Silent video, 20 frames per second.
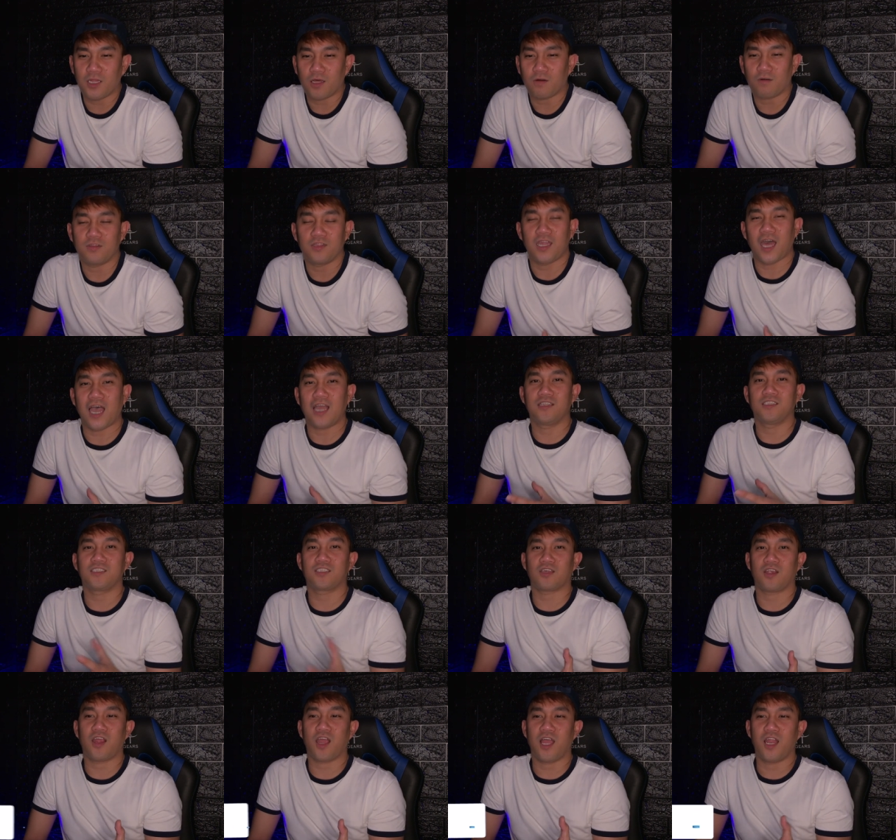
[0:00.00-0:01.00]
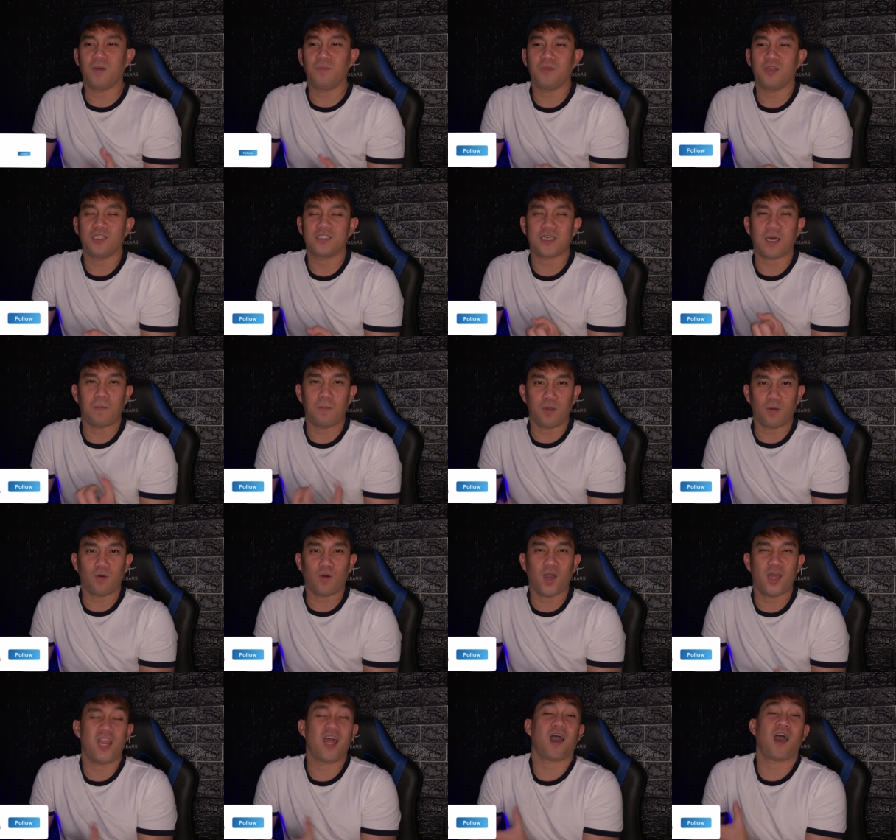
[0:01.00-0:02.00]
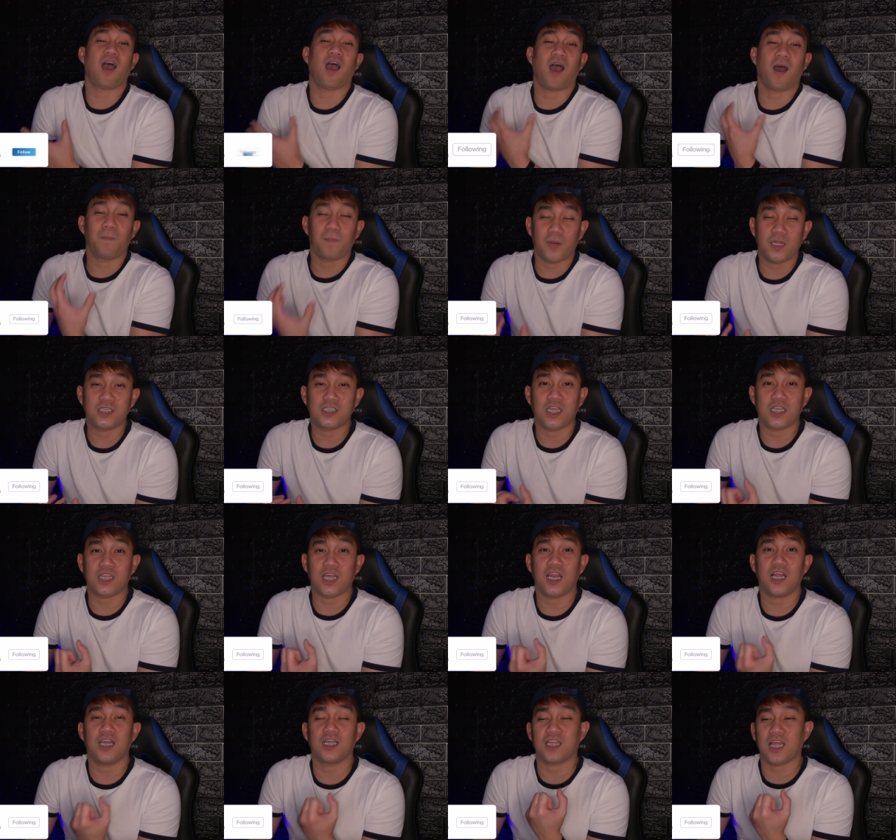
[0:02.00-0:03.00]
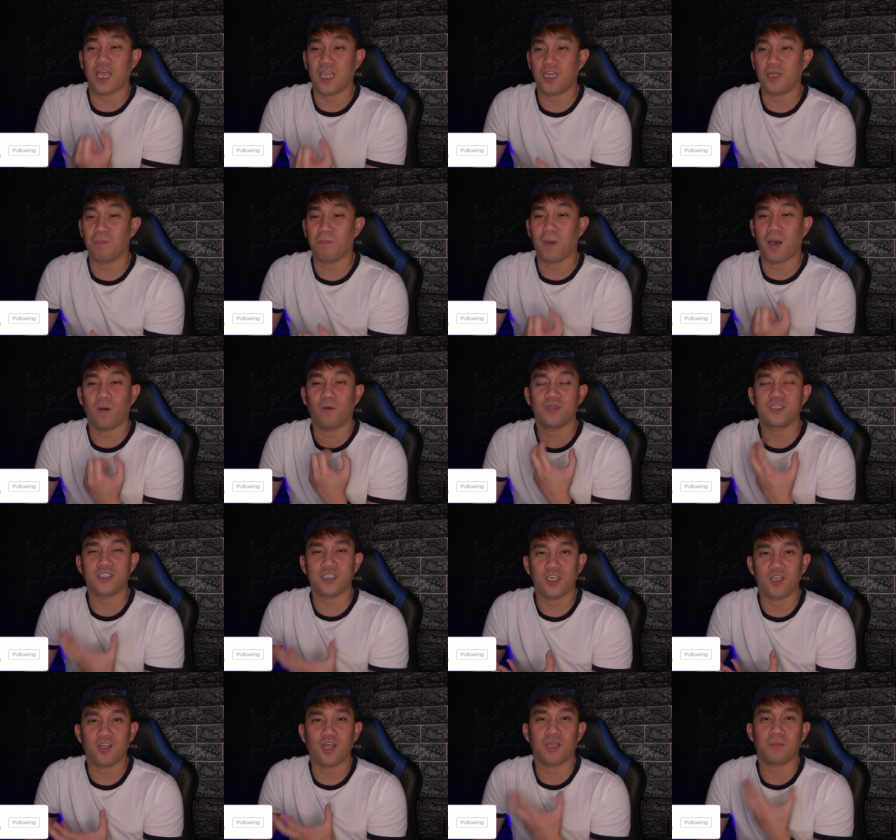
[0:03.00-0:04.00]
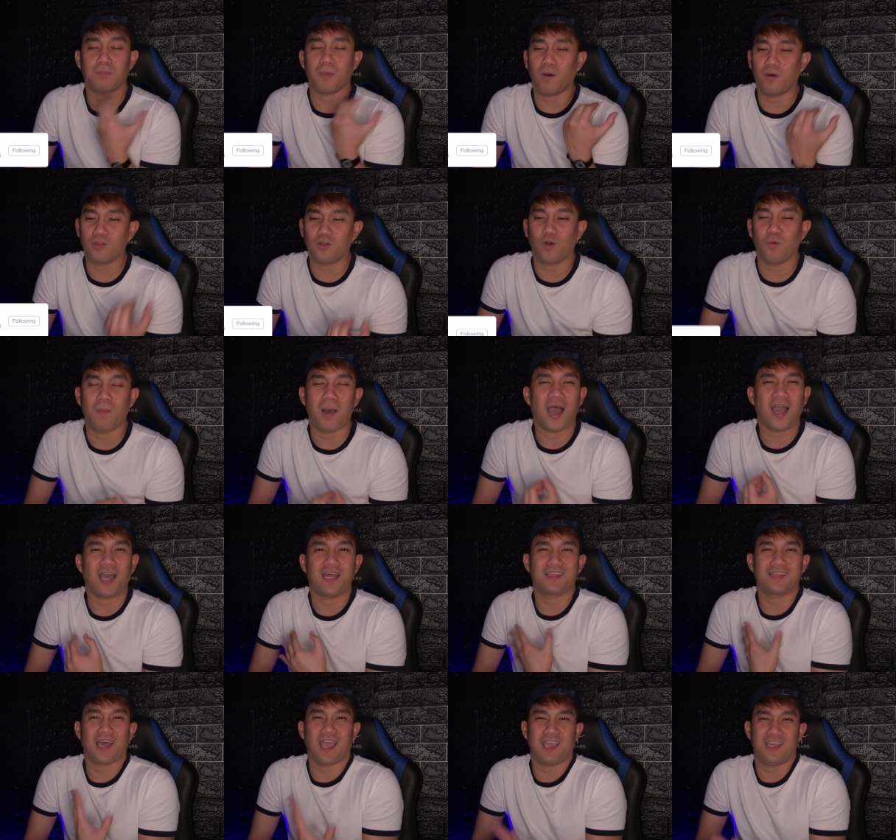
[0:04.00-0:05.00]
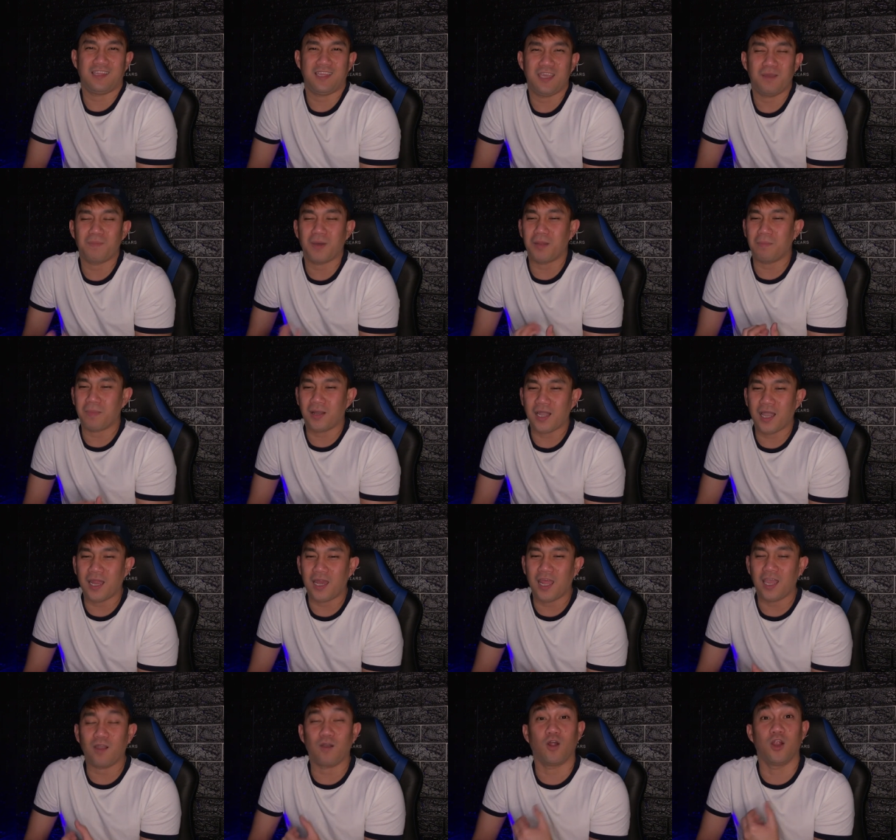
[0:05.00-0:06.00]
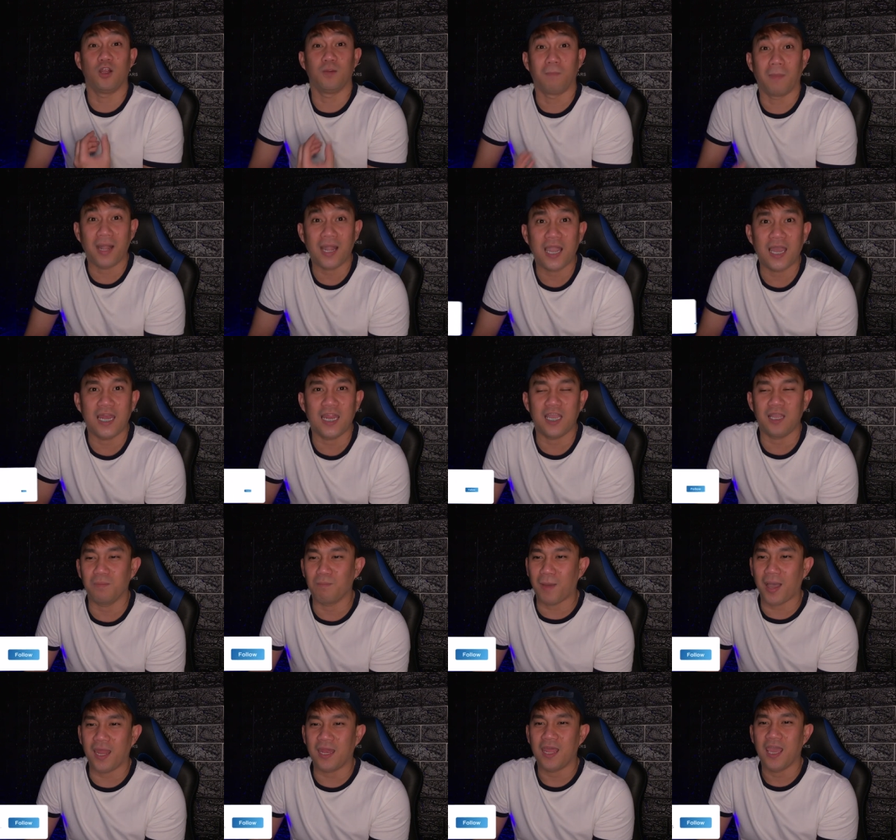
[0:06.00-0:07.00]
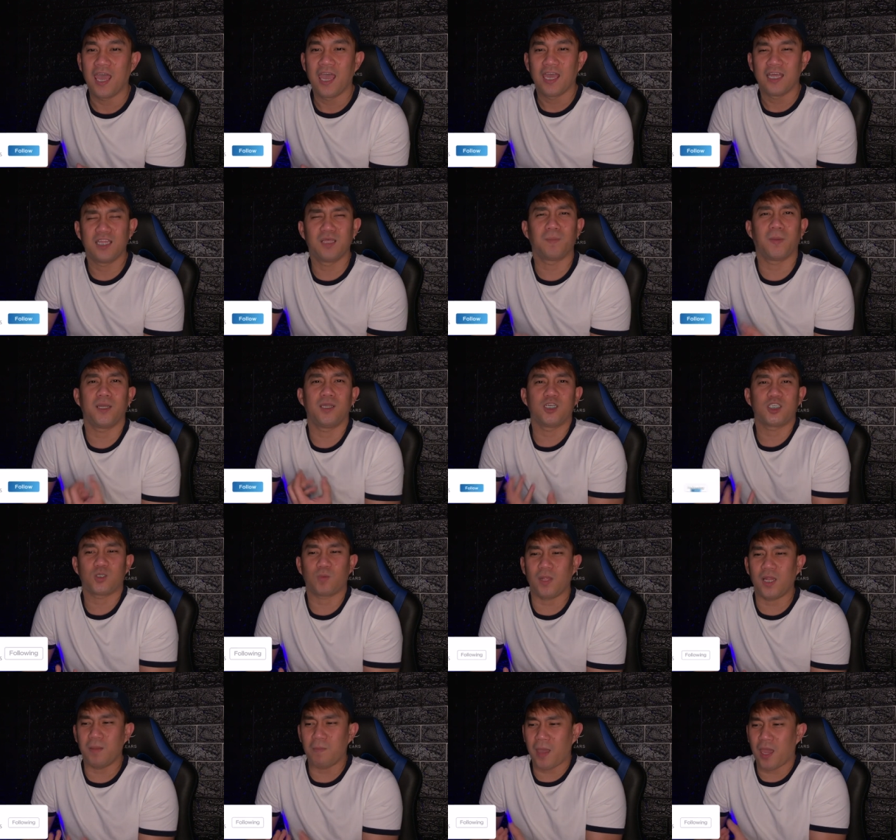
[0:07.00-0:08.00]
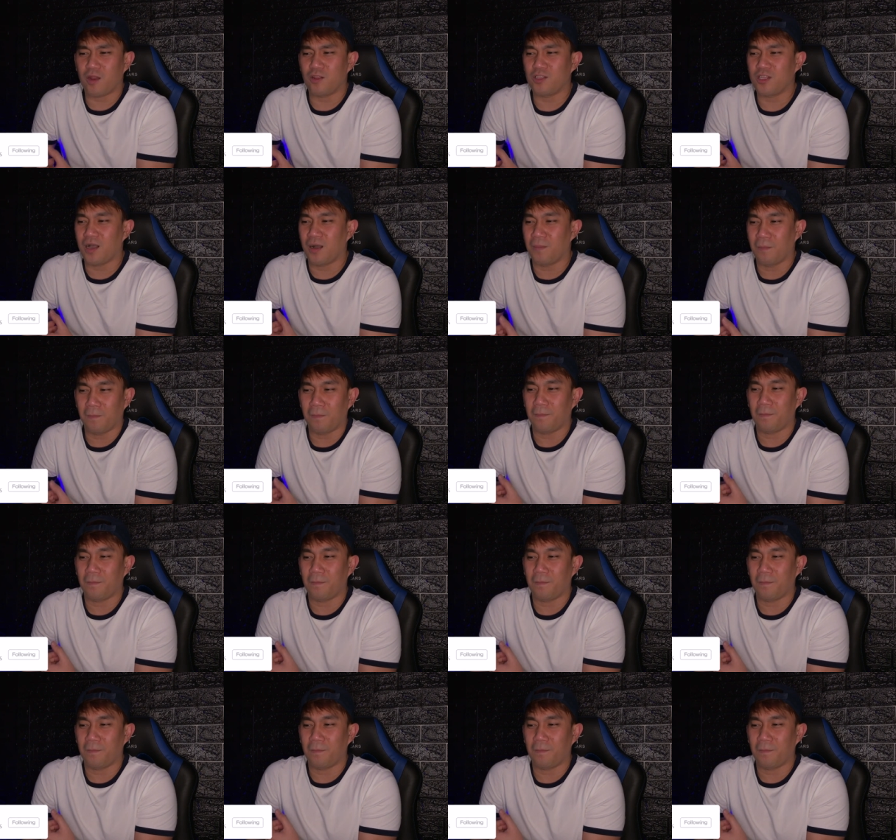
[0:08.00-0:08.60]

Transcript: ako dancer alam niyo sabi ko nga nakaka-appreciate talaga tayo ng bawat singer at bawat kumakanta hindi man magaling or magaling man 'di ba usually meron ngang